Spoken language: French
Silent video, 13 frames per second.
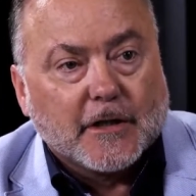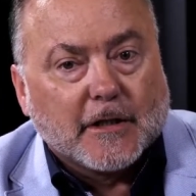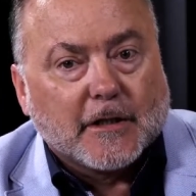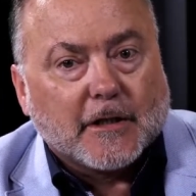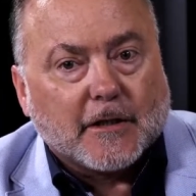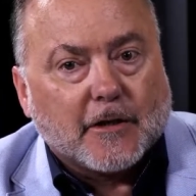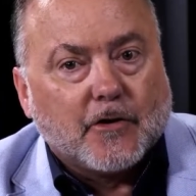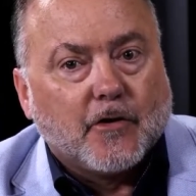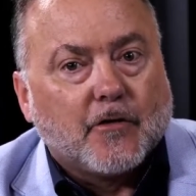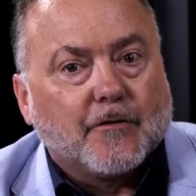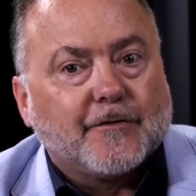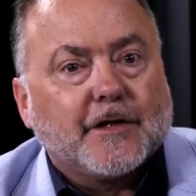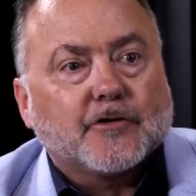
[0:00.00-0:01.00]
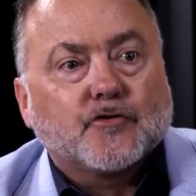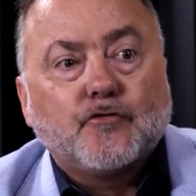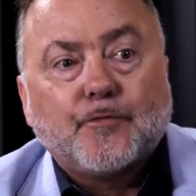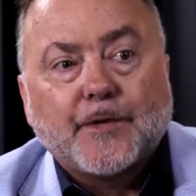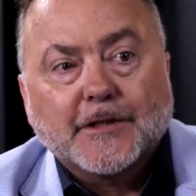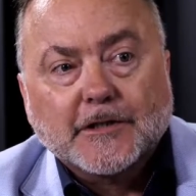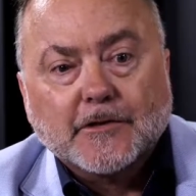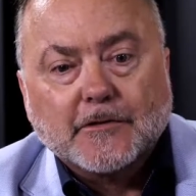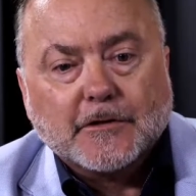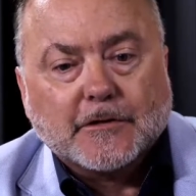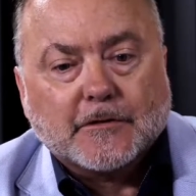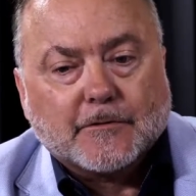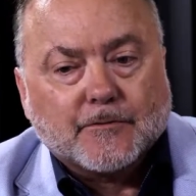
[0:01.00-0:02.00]
Euh, là, on vient de couper ça.
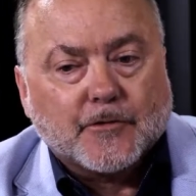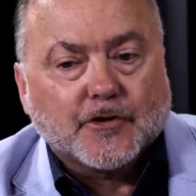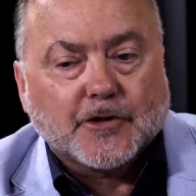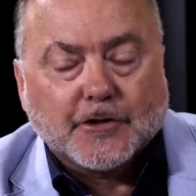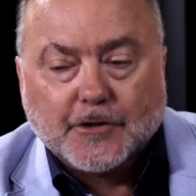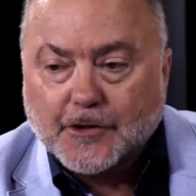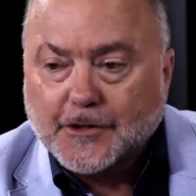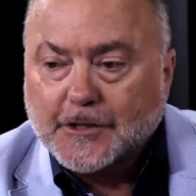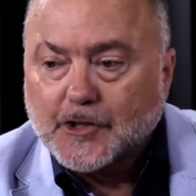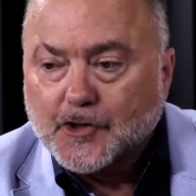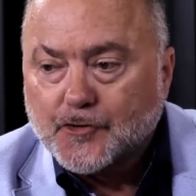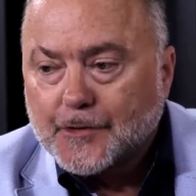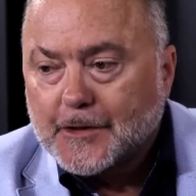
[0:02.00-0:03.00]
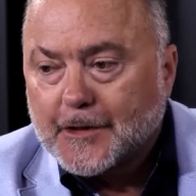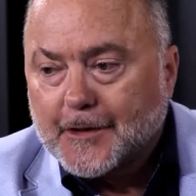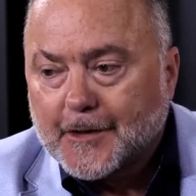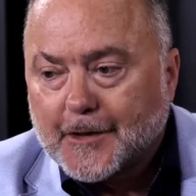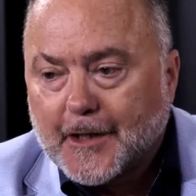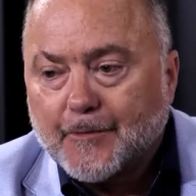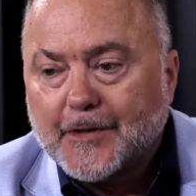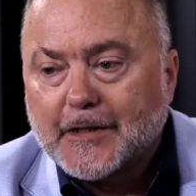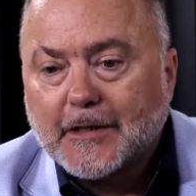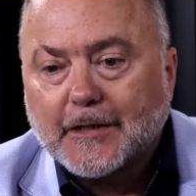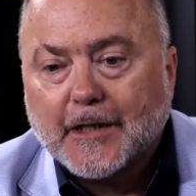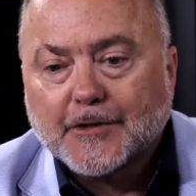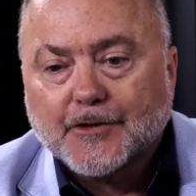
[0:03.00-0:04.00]
Euh, moi, je, sais que je suis euh,
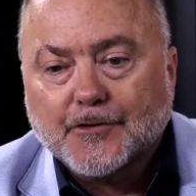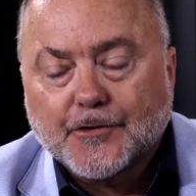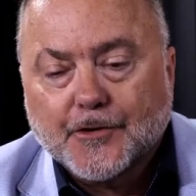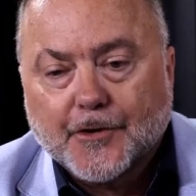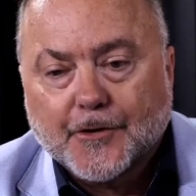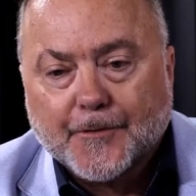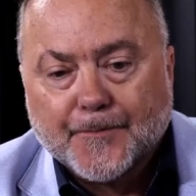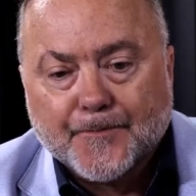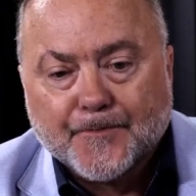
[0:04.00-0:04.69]
impliqué dans une,